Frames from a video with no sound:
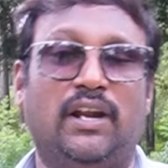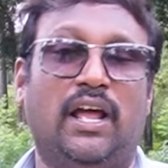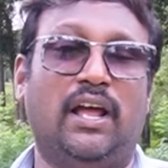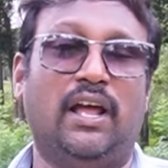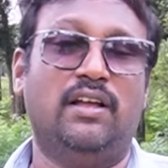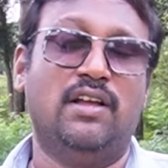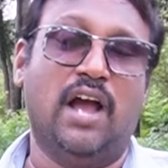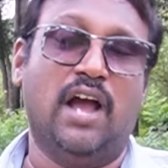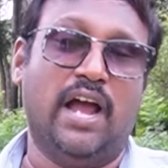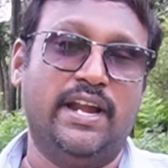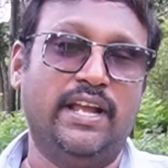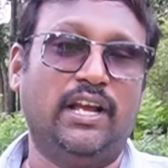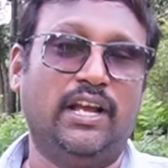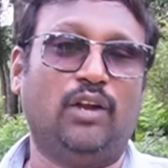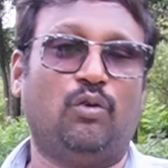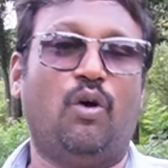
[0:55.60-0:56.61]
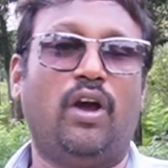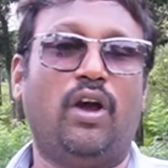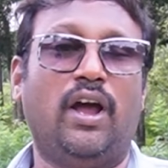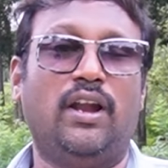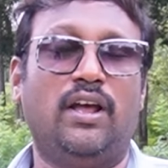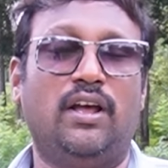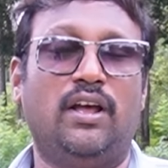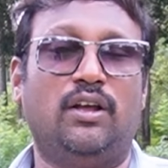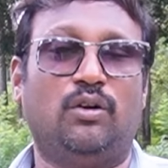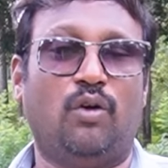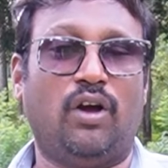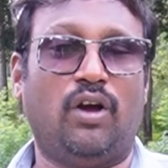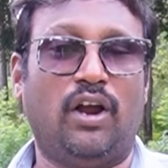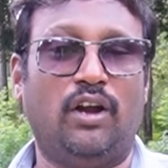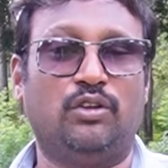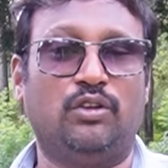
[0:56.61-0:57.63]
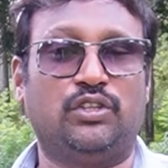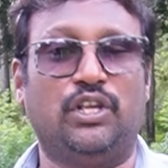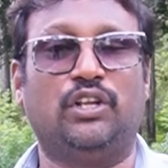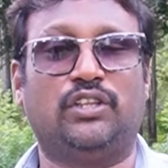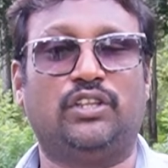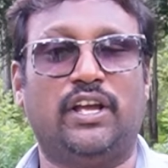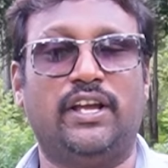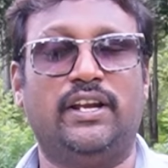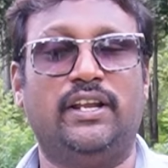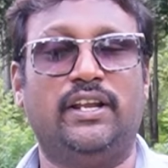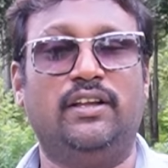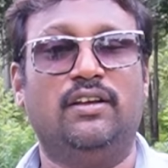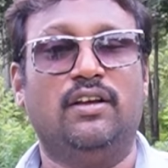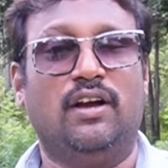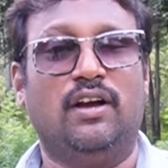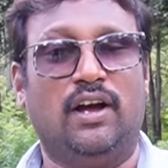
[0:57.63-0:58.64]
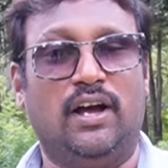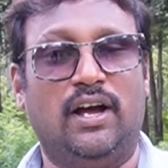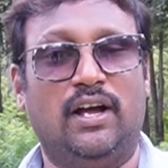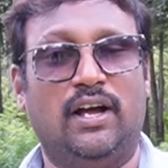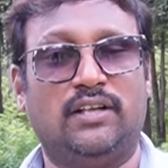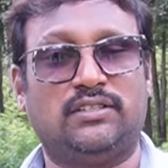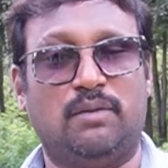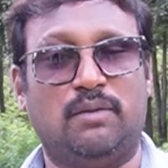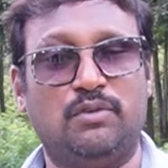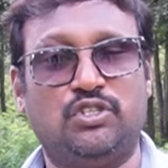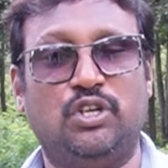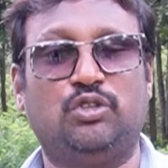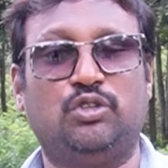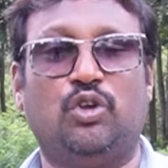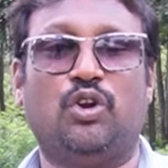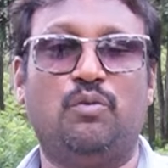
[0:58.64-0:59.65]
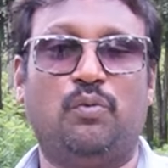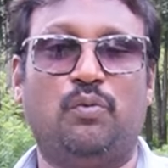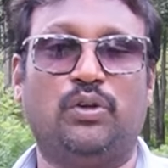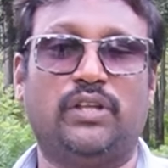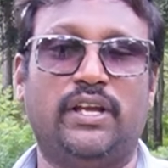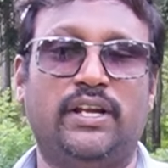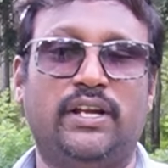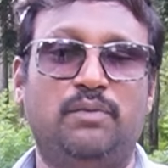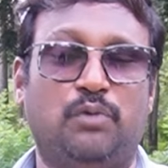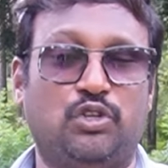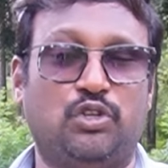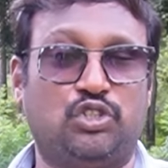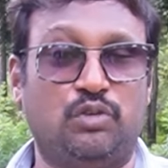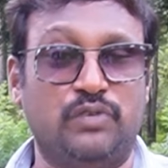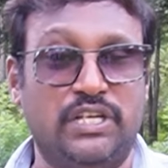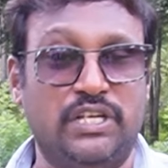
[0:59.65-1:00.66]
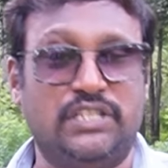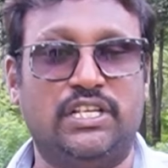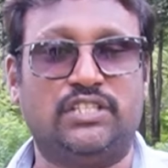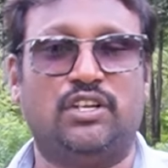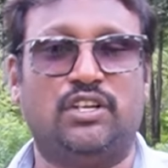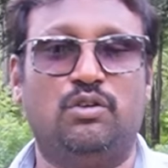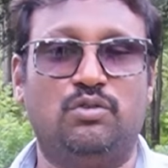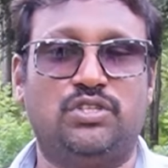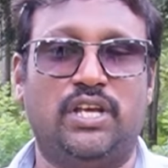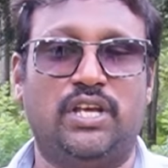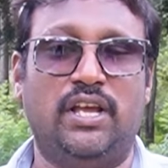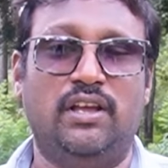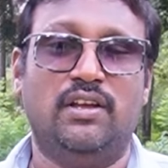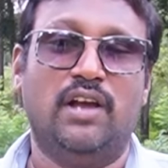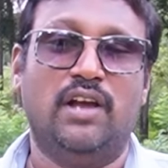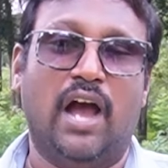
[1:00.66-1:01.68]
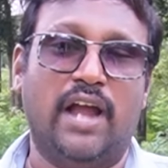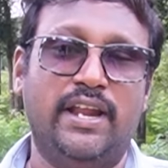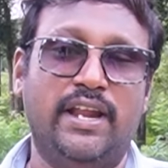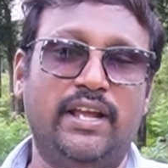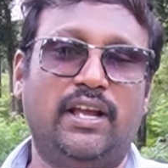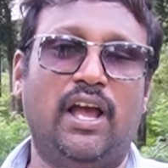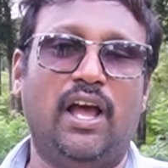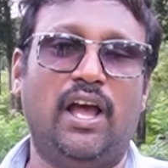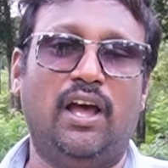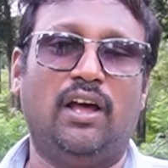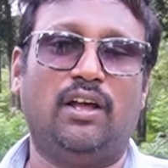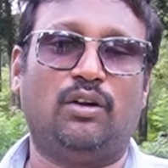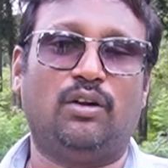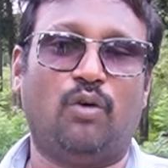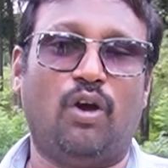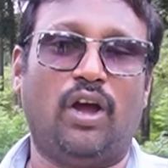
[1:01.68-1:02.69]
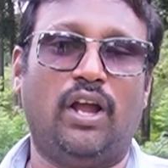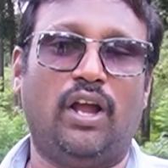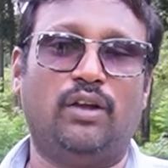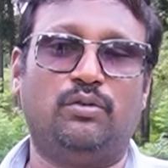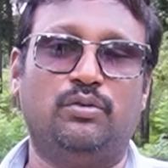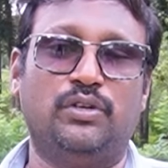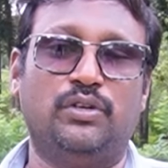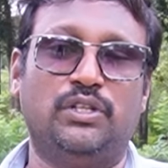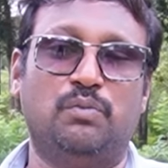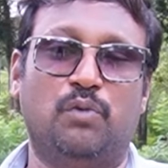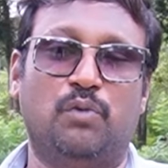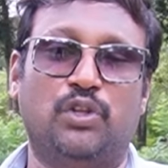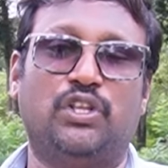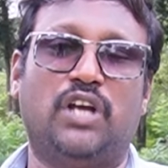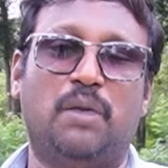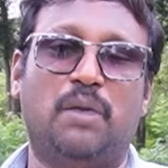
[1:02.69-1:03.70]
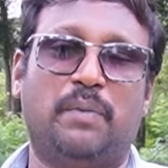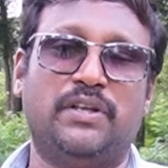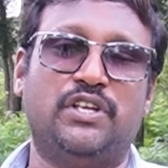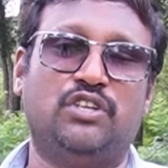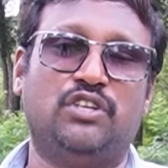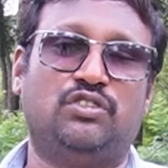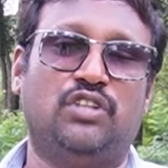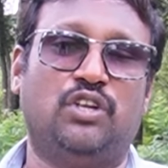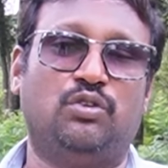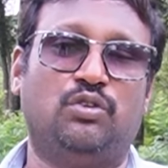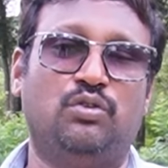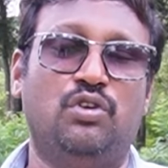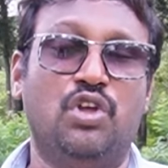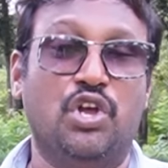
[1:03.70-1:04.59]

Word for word: వల్ల అనేక రోగా రోగాలు తీరుతాయని సమస్యలు తొలగిపోతాయని ప్రస్తుతం ఈ సీజన్లో వచ్చే అనేక రోగాలకు ఇది మందుగా పనిచేస్తుందంటూ